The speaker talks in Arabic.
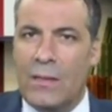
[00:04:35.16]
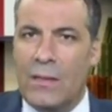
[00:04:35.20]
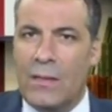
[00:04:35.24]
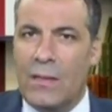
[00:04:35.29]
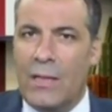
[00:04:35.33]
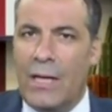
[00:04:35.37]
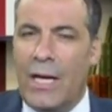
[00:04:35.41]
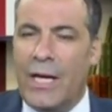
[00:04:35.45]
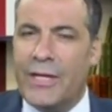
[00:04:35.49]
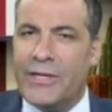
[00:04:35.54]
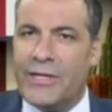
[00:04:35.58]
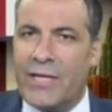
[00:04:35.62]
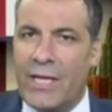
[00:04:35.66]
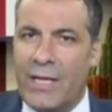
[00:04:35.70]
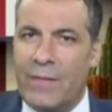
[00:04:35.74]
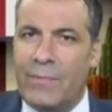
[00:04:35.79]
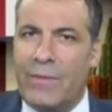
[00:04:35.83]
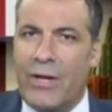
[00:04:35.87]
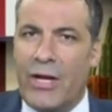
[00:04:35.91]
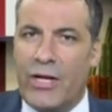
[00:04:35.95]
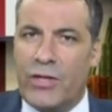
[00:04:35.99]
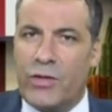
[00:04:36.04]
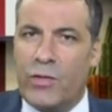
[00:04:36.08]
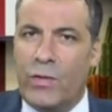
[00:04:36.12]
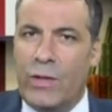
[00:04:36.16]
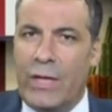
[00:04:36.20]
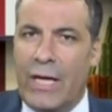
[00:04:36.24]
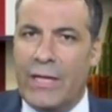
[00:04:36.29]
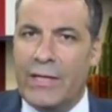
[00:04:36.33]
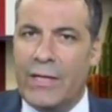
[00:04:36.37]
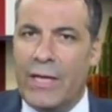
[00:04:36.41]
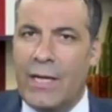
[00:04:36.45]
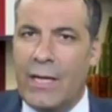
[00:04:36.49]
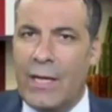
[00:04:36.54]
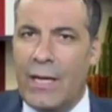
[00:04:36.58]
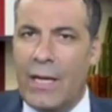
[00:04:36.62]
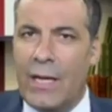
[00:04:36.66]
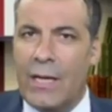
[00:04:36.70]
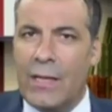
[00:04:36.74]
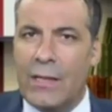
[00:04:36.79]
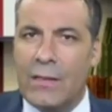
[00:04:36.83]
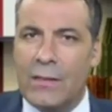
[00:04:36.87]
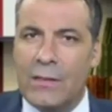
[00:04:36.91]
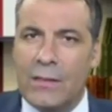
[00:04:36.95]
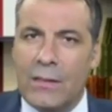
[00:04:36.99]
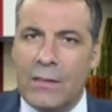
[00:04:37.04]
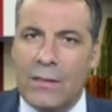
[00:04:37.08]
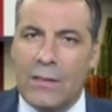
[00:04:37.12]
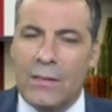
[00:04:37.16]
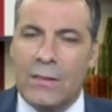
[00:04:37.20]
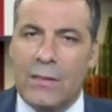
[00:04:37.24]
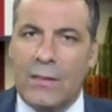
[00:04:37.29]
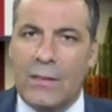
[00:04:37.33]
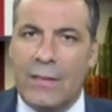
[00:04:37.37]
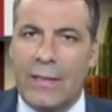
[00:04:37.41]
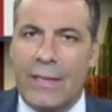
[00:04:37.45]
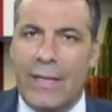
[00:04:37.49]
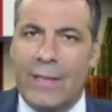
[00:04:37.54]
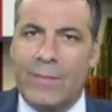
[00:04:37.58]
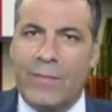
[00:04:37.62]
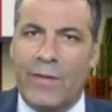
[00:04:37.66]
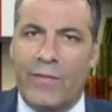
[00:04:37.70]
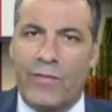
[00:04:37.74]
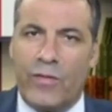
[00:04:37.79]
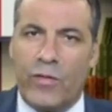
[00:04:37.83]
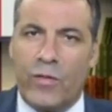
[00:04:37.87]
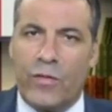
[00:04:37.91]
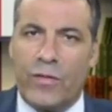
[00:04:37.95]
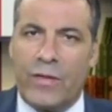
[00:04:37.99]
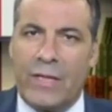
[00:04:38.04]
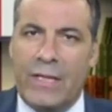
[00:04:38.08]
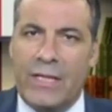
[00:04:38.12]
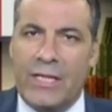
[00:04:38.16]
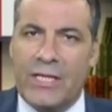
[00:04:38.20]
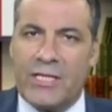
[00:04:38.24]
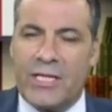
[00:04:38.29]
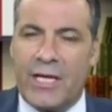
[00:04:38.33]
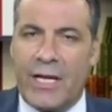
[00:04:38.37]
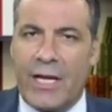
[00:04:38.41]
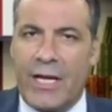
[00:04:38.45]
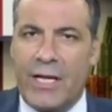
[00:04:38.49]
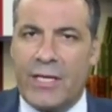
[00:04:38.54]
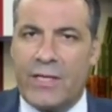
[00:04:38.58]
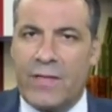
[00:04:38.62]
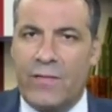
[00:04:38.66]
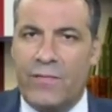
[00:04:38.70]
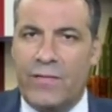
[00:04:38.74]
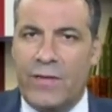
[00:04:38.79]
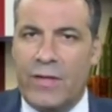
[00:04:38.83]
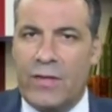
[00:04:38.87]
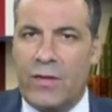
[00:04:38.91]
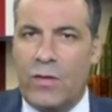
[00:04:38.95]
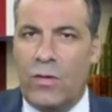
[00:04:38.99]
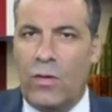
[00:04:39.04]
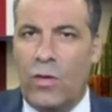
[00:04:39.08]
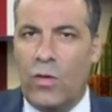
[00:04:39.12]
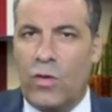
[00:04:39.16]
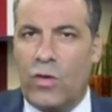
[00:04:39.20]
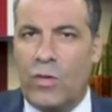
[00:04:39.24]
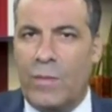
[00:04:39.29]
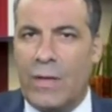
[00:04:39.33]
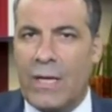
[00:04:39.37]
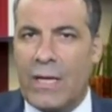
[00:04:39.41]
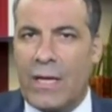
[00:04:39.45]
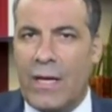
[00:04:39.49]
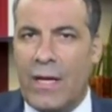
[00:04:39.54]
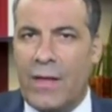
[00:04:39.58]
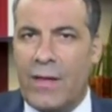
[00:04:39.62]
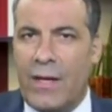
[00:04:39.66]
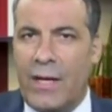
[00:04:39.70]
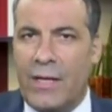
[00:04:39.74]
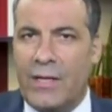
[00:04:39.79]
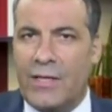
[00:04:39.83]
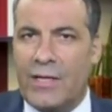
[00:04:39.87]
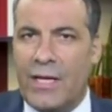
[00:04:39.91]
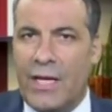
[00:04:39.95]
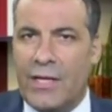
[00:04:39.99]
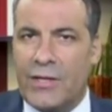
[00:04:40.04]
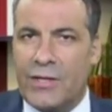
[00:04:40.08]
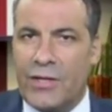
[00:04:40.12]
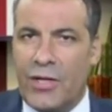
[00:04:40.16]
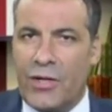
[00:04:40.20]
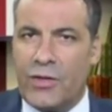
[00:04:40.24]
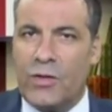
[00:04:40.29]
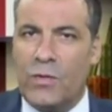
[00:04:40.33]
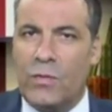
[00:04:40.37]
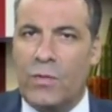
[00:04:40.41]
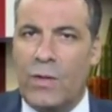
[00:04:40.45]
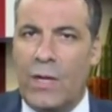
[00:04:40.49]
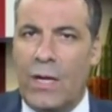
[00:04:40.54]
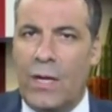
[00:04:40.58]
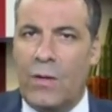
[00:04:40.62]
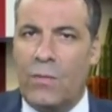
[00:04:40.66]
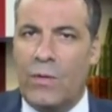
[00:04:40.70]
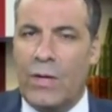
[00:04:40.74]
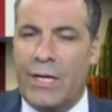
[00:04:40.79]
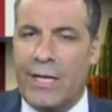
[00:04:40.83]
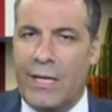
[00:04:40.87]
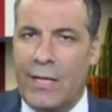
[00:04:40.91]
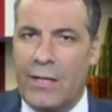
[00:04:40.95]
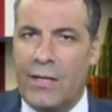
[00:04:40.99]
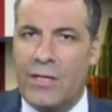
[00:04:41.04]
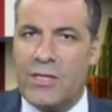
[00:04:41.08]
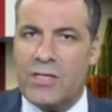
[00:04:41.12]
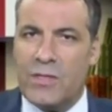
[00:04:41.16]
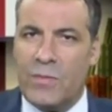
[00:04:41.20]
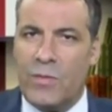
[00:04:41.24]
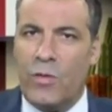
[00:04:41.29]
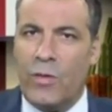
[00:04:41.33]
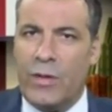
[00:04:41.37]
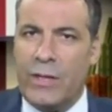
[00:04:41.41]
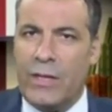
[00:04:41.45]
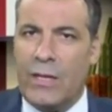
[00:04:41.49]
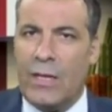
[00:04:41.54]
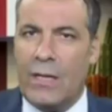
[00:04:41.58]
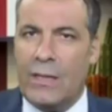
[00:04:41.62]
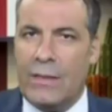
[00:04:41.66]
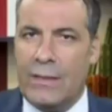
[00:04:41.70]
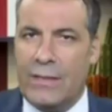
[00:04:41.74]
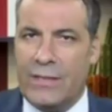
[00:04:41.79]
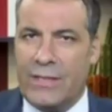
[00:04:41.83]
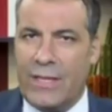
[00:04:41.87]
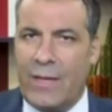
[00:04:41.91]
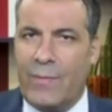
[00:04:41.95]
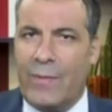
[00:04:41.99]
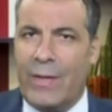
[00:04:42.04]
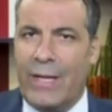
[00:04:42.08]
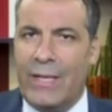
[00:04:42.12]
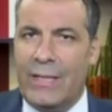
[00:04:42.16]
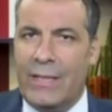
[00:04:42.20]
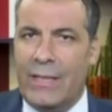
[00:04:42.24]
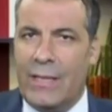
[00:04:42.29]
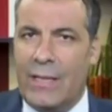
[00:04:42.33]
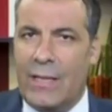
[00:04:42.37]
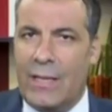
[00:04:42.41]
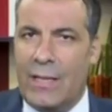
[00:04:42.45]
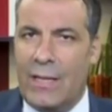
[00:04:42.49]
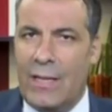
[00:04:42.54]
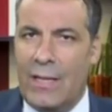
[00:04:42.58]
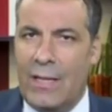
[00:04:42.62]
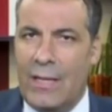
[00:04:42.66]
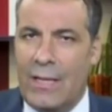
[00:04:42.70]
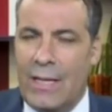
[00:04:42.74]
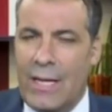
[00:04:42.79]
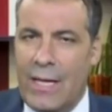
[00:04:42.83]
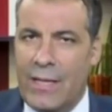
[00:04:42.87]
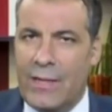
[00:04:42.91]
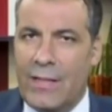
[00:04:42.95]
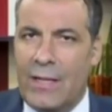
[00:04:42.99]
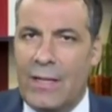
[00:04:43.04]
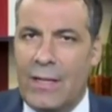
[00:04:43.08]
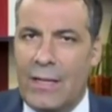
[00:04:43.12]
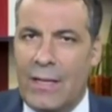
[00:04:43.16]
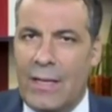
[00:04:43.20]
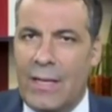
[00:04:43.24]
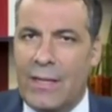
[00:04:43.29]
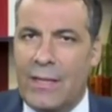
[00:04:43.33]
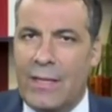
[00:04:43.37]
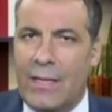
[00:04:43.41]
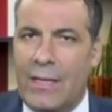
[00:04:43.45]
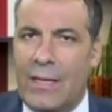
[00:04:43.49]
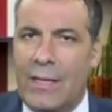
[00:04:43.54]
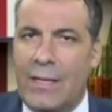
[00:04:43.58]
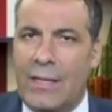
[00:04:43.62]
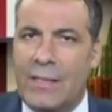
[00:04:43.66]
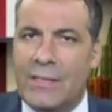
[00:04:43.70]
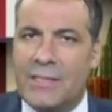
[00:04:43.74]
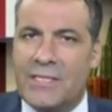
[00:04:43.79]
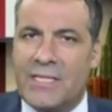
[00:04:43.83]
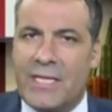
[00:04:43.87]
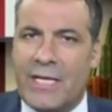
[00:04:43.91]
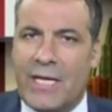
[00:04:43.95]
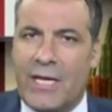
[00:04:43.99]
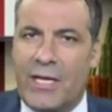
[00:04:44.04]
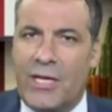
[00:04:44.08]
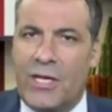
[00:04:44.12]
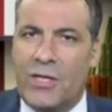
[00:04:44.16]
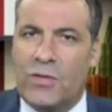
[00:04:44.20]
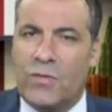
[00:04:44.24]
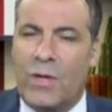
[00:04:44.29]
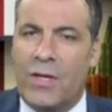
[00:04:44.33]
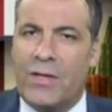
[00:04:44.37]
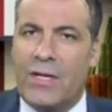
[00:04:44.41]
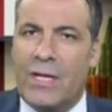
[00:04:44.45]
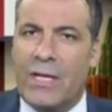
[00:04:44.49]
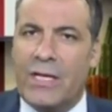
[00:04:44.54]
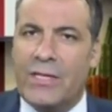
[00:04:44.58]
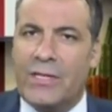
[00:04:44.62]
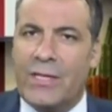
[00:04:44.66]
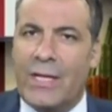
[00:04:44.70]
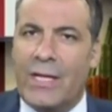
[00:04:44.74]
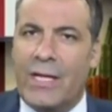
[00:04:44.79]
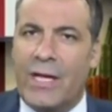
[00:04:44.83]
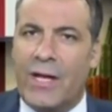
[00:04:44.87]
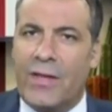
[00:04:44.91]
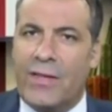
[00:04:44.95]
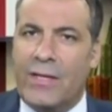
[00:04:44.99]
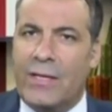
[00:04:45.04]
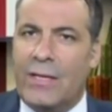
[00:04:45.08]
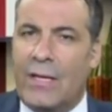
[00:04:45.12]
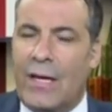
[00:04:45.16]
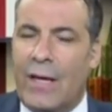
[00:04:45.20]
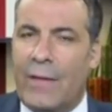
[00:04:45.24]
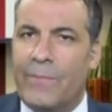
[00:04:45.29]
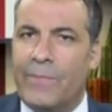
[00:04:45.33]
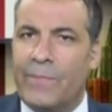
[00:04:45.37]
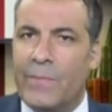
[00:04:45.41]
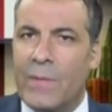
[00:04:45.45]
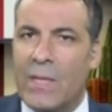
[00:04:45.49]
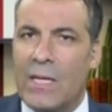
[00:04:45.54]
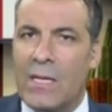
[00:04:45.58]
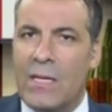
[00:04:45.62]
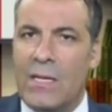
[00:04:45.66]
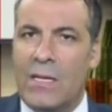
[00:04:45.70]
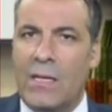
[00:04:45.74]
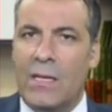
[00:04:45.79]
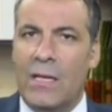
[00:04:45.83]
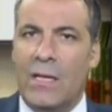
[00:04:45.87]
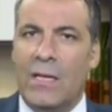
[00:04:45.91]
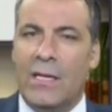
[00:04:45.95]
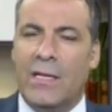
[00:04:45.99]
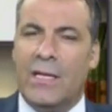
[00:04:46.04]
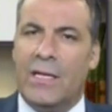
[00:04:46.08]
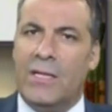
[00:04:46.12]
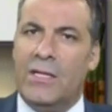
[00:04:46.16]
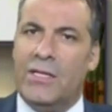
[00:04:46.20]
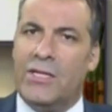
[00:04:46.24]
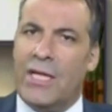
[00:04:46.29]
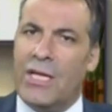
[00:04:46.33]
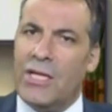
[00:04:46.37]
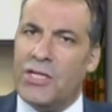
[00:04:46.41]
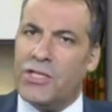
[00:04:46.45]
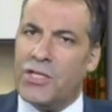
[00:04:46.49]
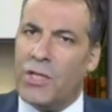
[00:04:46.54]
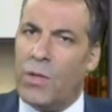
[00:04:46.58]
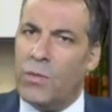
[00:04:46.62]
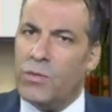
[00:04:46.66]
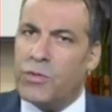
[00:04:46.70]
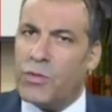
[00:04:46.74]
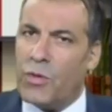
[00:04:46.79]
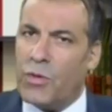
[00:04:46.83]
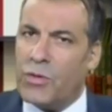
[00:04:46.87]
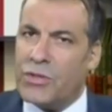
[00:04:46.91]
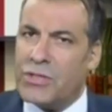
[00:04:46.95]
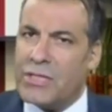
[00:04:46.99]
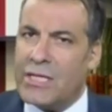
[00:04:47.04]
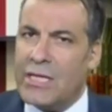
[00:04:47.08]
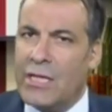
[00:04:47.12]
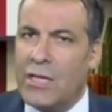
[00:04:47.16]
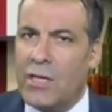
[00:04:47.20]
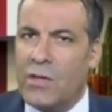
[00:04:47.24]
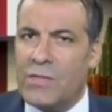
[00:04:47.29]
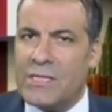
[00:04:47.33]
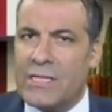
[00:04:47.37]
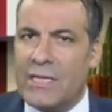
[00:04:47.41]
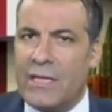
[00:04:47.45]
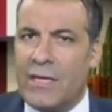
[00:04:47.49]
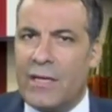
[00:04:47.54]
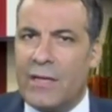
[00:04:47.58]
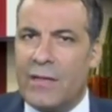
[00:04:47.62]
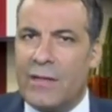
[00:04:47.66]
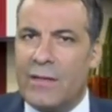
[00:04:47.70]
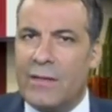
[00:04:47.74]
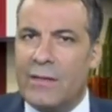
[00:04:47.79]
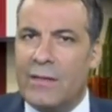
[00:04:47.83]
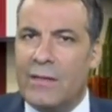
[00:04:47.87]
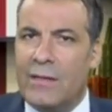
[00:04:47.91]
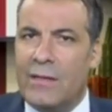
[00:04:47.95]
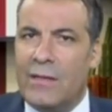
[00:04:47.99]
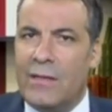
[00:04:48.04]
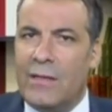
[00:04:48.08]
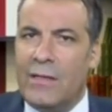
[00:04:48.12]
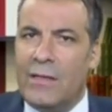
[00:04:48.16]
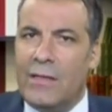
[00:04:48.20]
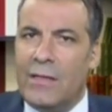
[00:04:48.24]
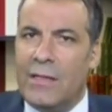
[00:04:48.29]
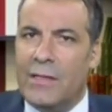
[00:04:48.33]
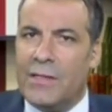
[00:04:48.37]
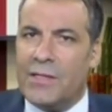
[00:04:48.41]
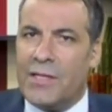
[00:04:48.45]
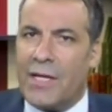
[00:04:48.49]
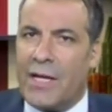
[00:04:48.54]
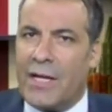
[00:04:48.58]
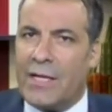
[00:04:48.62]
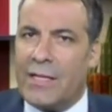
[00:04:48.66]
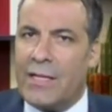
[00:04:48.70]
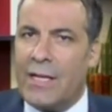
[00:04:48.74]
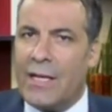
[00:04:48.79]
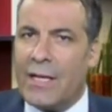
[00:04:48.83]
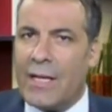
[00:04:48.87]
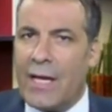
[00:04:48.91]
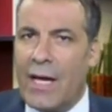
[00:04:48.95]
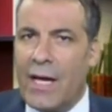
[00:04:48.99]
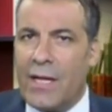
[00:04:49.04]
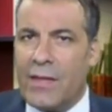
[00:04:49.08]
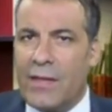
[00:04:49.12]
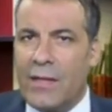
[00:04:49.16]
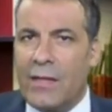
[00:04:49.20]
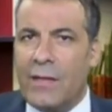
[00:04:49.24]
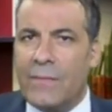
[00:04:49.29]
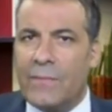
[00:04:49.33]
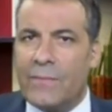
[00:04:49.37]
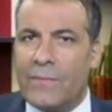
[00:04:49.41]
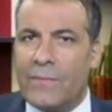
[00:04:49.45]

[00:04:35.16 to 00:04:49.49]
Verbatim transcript: حتى لما رحت للعدالة المفروض اللي يسهر على تنفيذ الحكم القضائي تاع الطرد هو وكيل الجمهوريه اللي تابع عليه هذا هذا السكنات وهذه القطعه الارضيه يعني انت علاش تعاود تروح تشكي للوزير انت رحت للقاضي